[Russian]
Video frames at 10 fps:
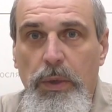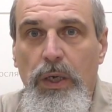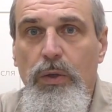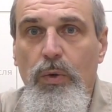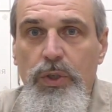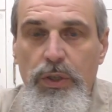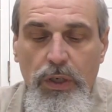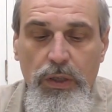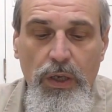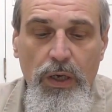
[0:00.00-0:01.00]

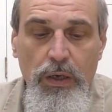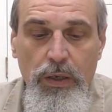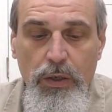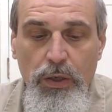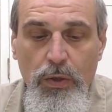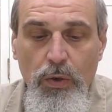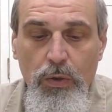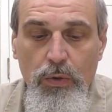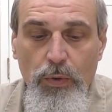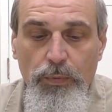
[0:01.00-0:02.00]
переточенный на
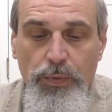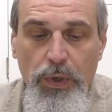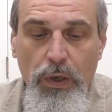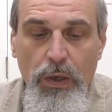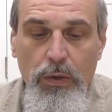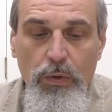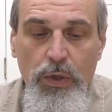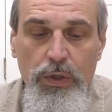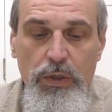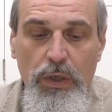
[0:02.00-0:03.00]
иголку. Ну,
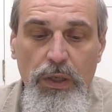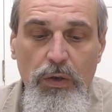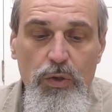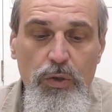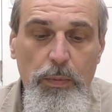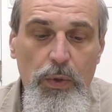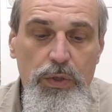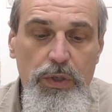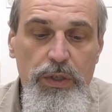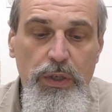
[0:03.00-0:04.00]
это для того, чтобы
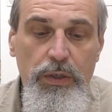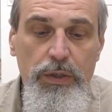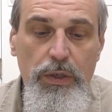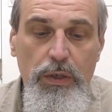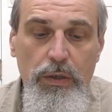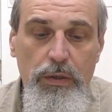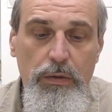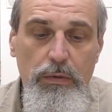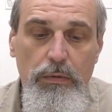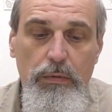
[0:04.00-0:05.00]
просто сделать
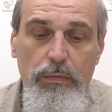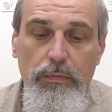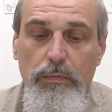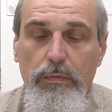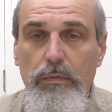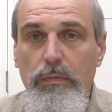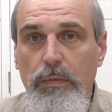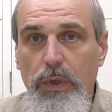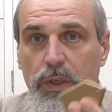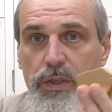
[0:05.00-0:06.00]

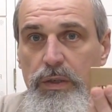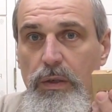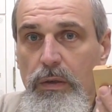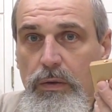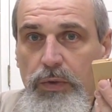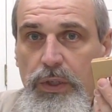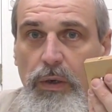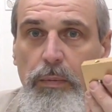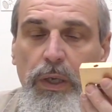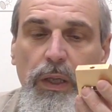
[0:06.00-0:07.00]
из вот
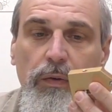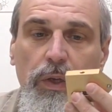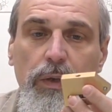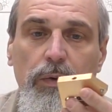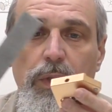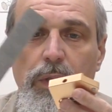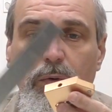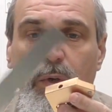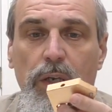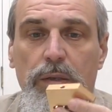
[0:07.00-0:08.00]
обыкновенного вот
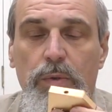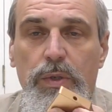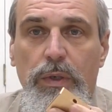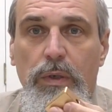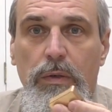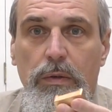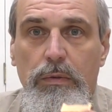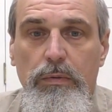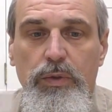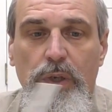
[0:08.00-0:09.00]
этого рейсмуса,
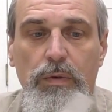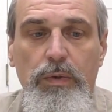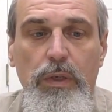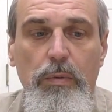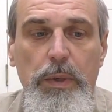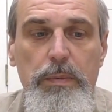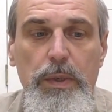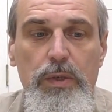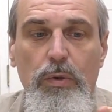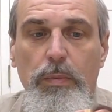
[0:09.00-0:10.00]
скажем, вот этой
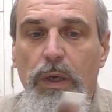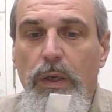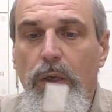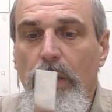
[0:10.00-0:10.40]
приспособы,